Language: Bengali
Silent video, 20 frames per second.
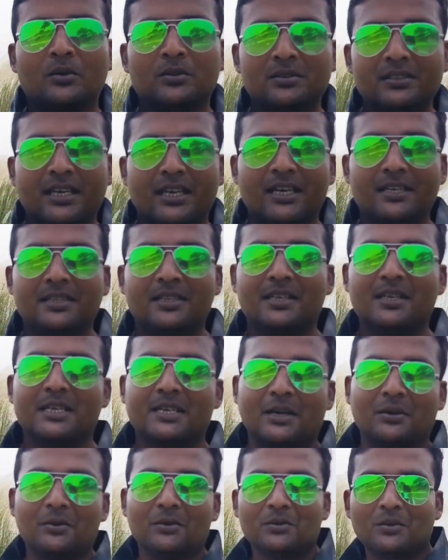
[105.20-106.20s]
কোন জায়গাতে
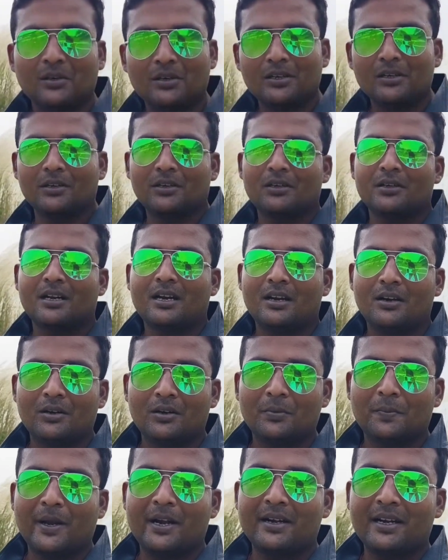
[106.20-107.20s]
ঠাকুর তৈরি হলো না
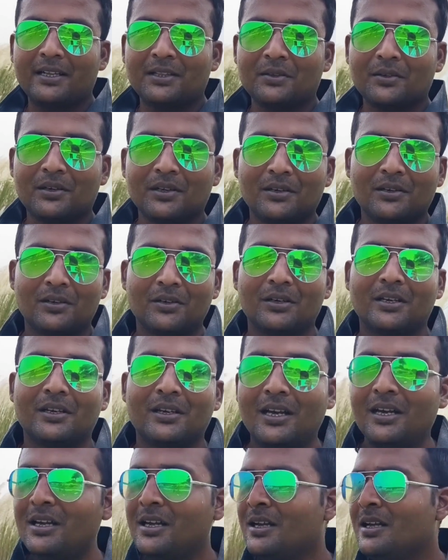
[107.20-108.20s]
হলো প্যান্ডেল তৈরি হলো
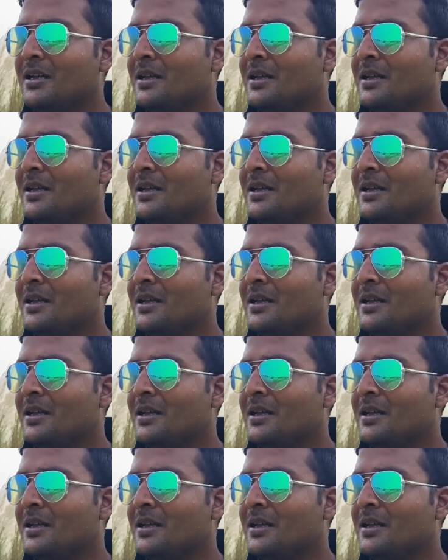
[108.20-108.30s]
কি না